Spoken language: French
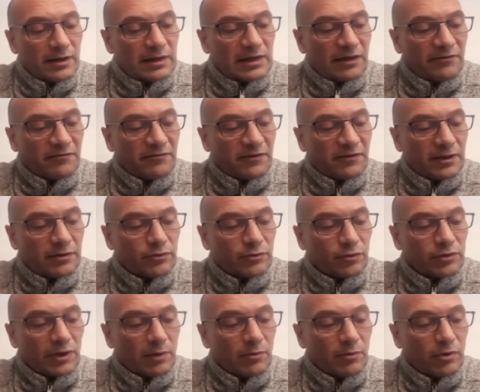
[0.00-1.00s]
fait
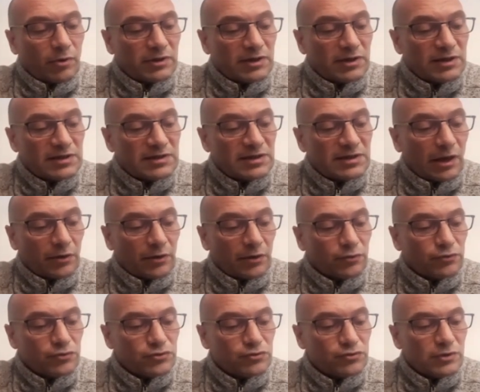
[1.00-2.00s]
notamment des
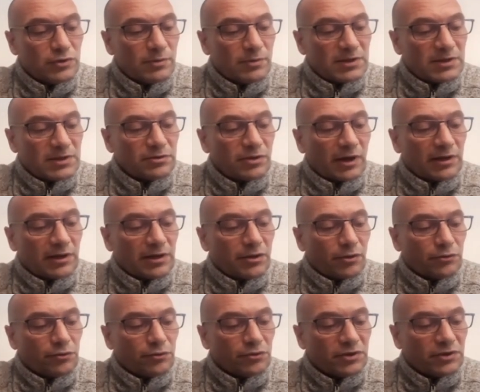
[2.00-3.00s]
scénarios dessus. Il présentera
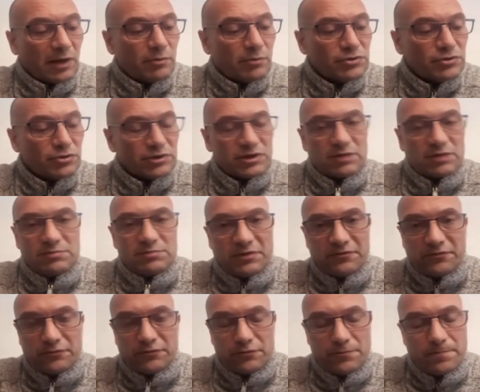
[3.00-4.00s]
d'ailleurs une table sur Dien Bien
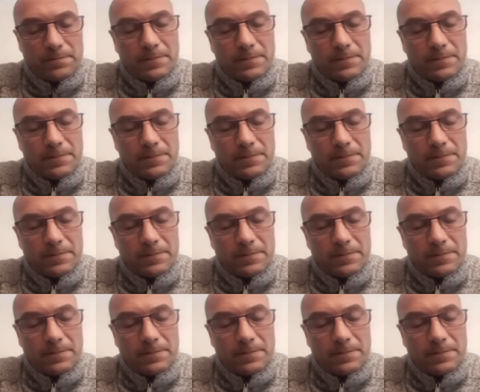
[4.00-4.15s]
Phu.